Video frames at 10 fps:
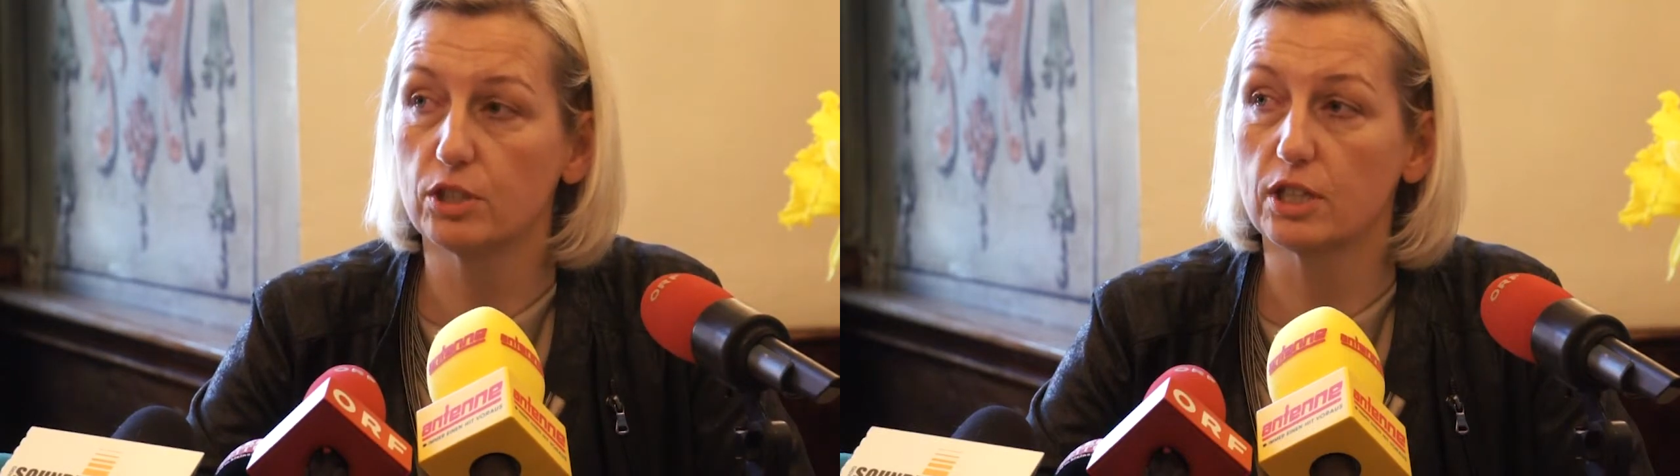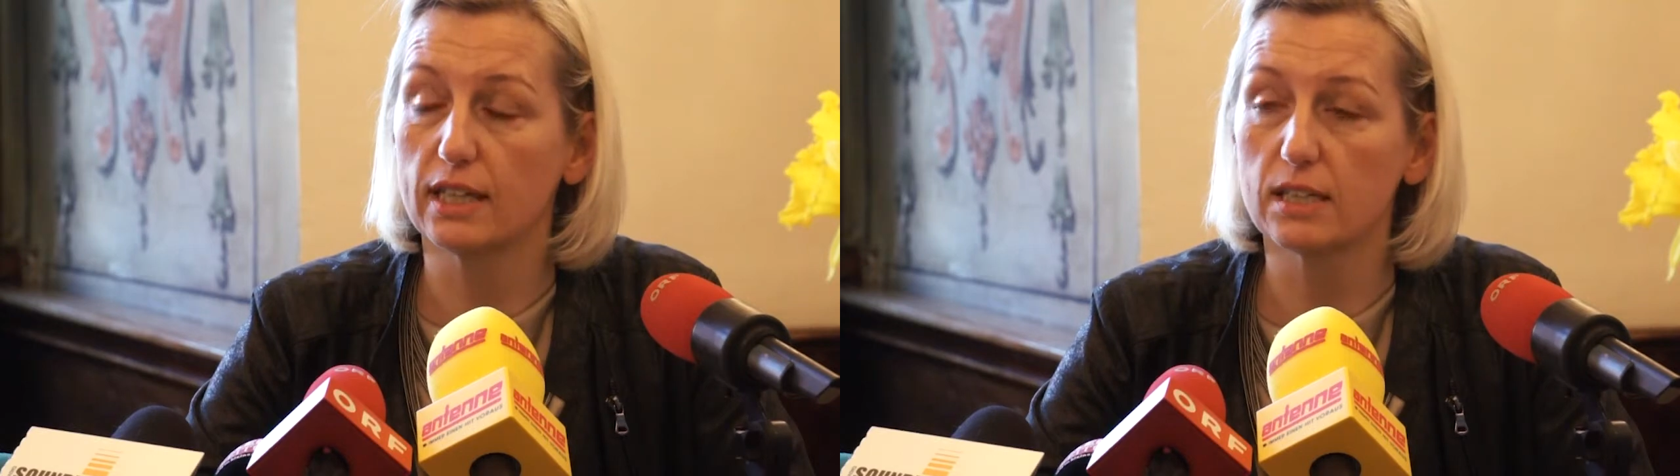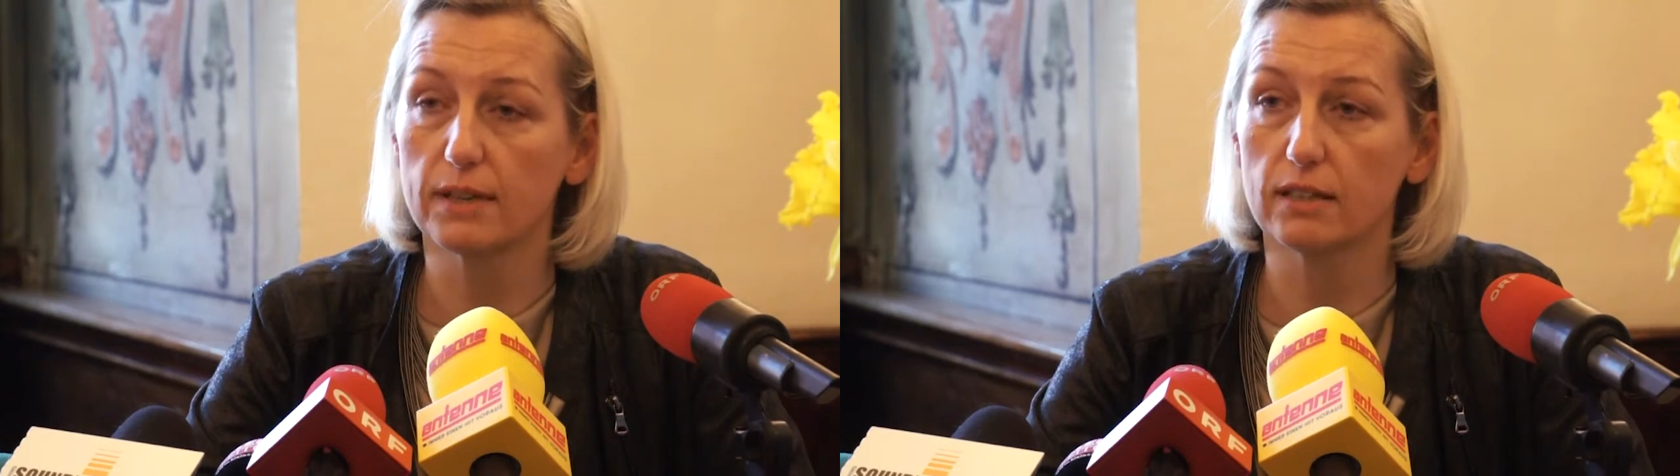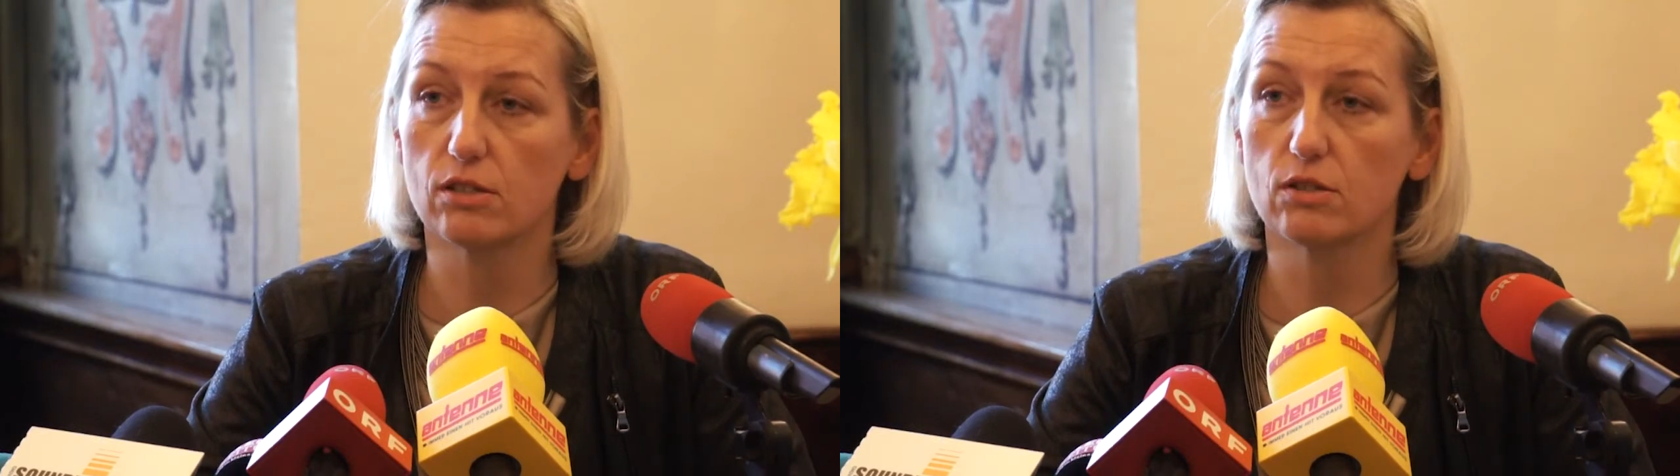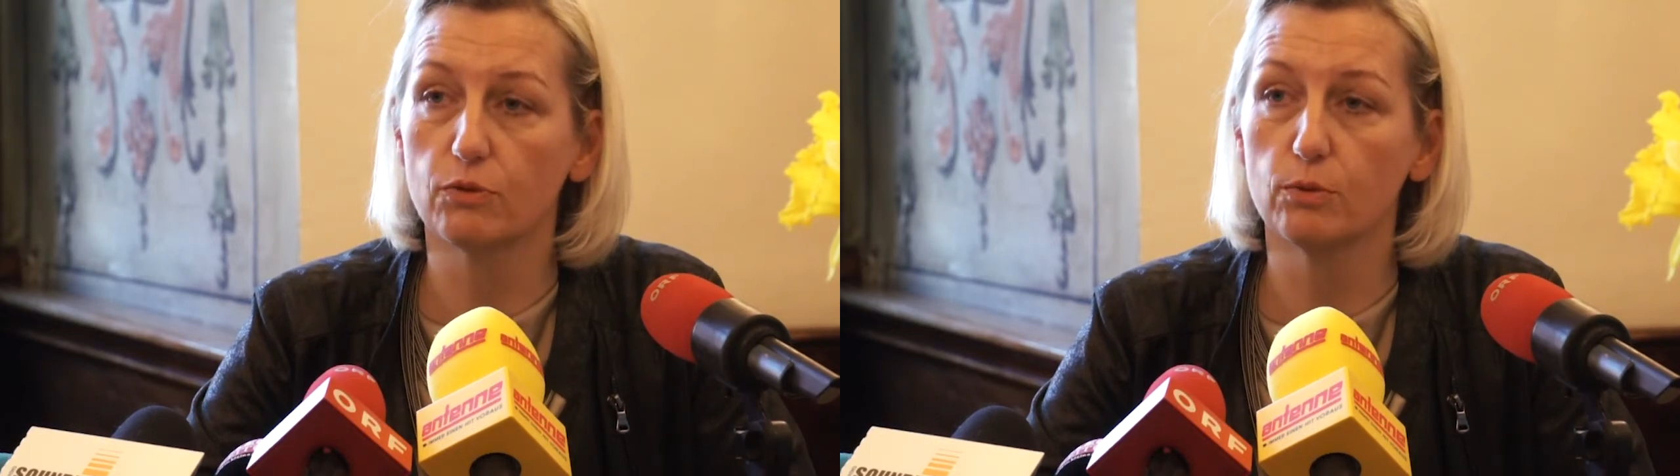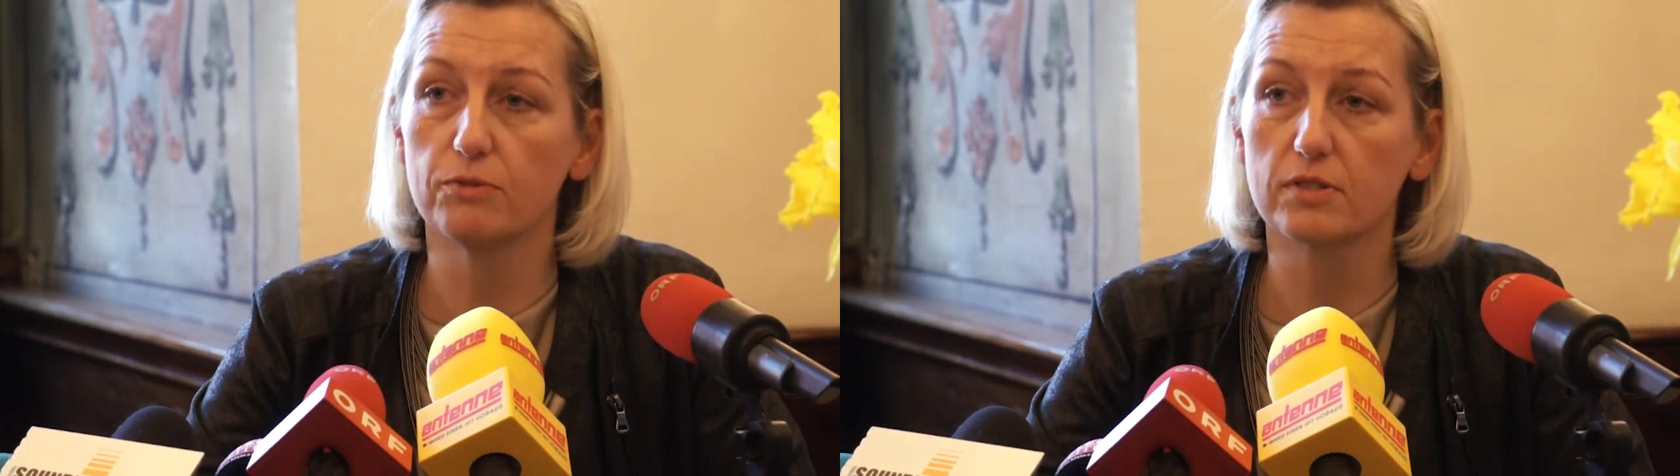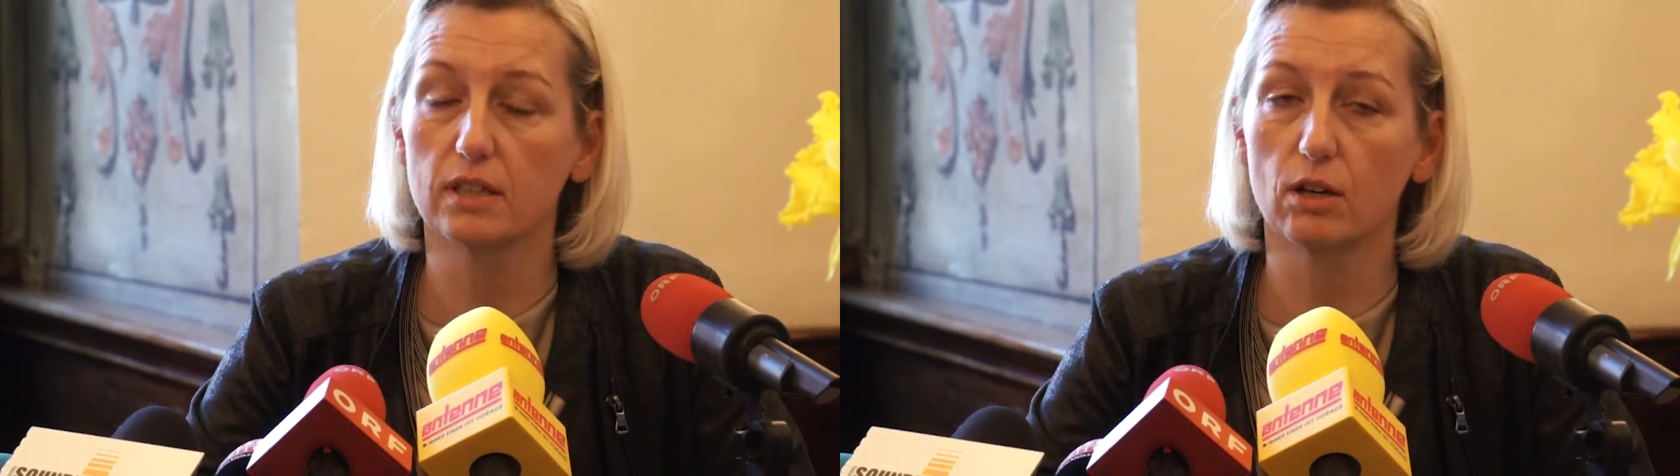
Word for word: Budget 2015